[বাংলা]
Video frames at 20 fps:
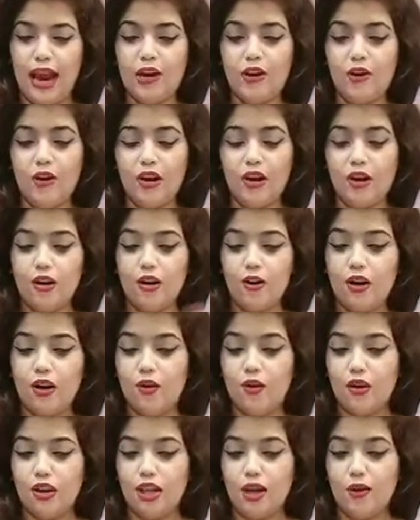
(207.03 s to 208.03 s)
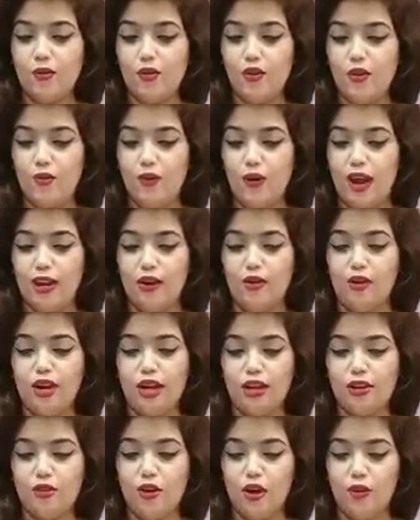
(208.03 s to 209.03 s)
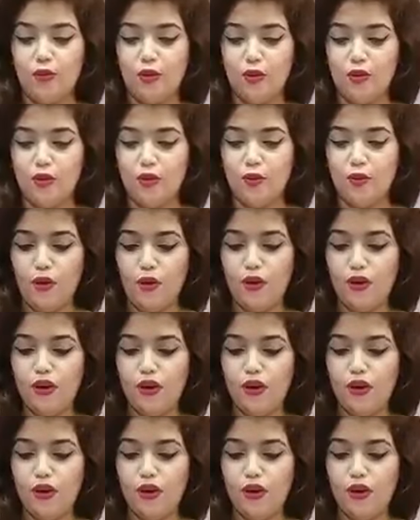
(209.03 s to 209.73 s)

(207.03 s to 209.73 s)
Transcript: আরও আরও অনেক কথা বলবো অ্যান্ড অনেক গল্প করব